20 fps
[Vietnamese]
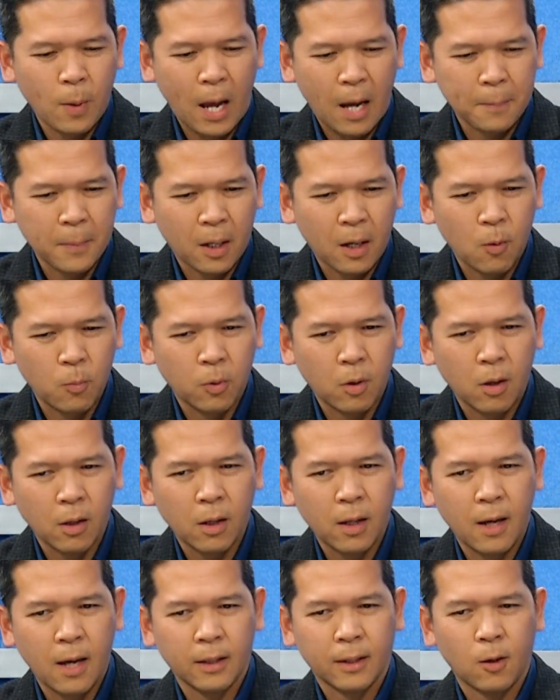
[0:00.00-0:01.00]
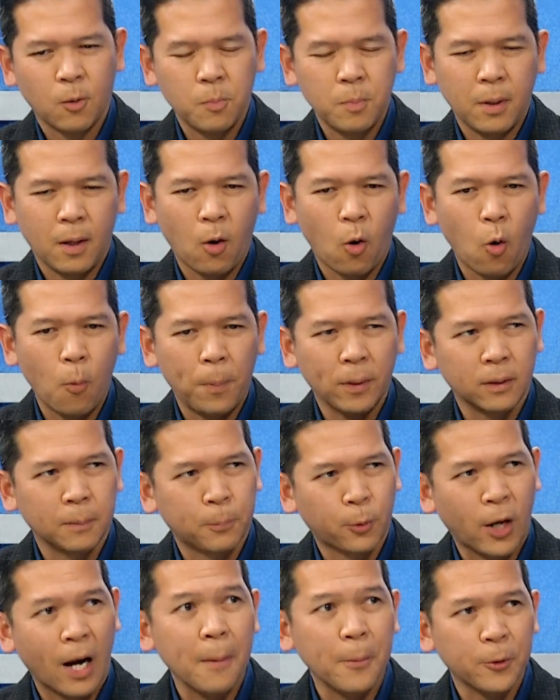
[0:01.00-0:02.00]
bang mà không có cái hệ thống mà open
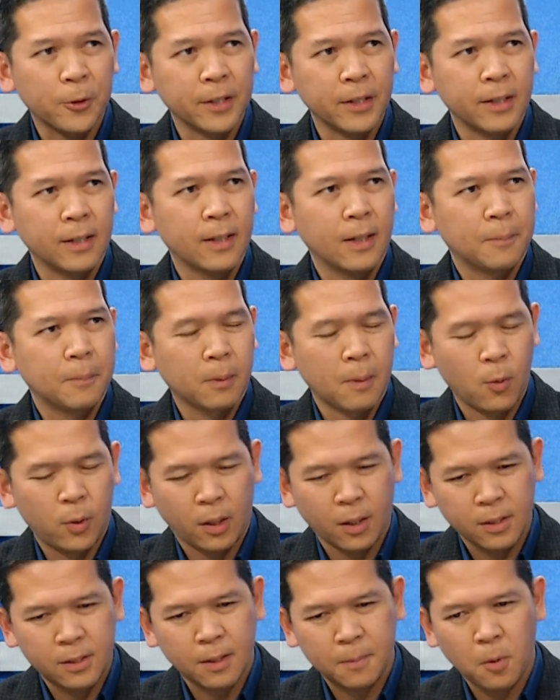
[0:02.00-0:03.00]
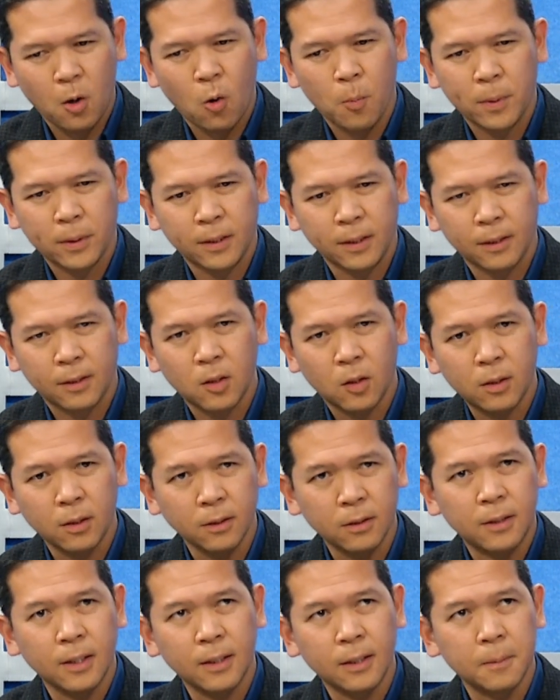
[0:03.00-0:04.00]
primary bầu cử sơ bộ mà chỉ có
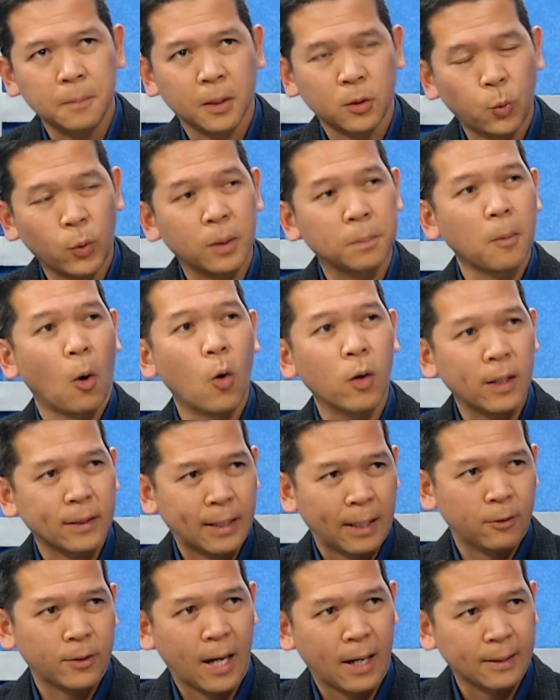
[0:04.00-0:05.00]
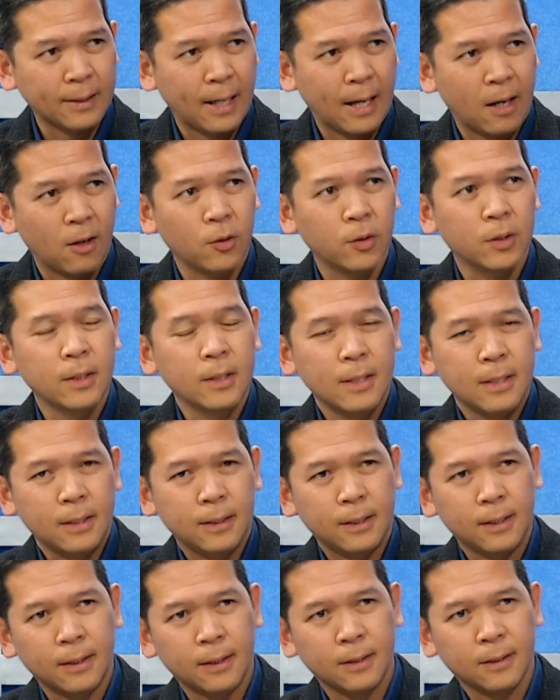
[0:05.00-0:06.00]
cử tri mà tuyên bố là theo đảng nào
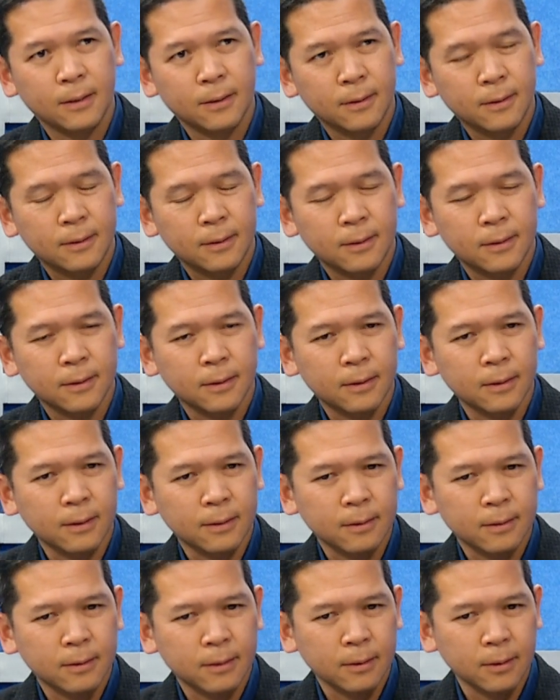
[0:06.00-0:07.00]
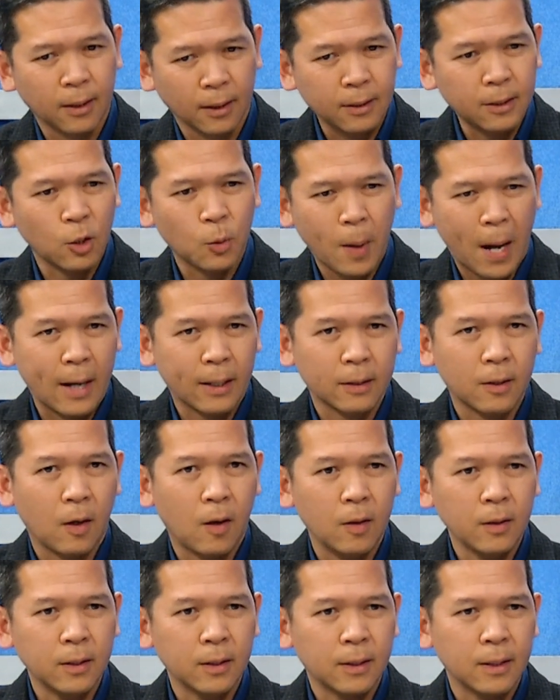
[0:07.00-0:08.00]
thì những cái tiểu bang
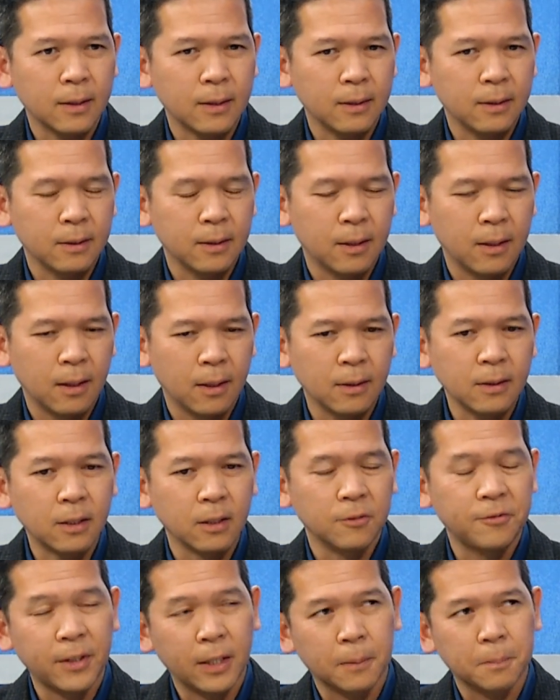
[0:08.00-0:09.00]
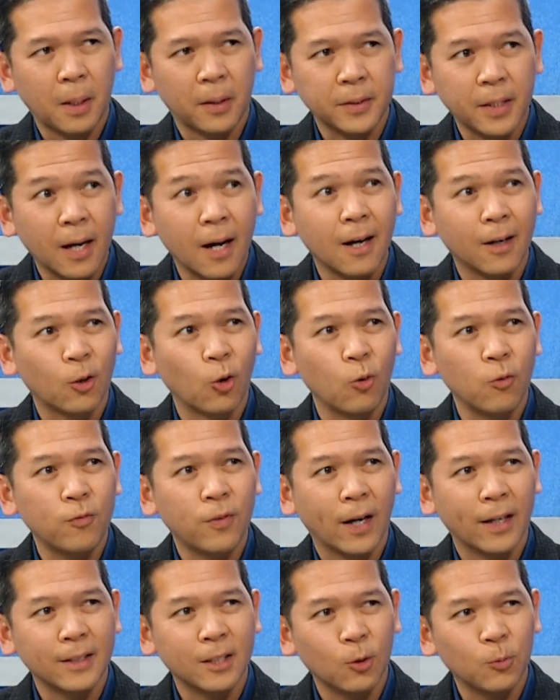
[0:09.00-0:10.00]
đó những cái ứng cử viên bao giờ cũng
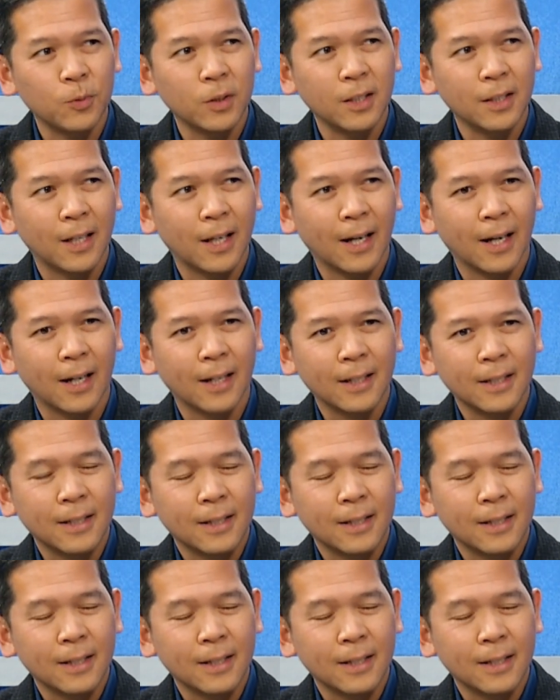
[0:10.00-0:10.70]
phải giống như là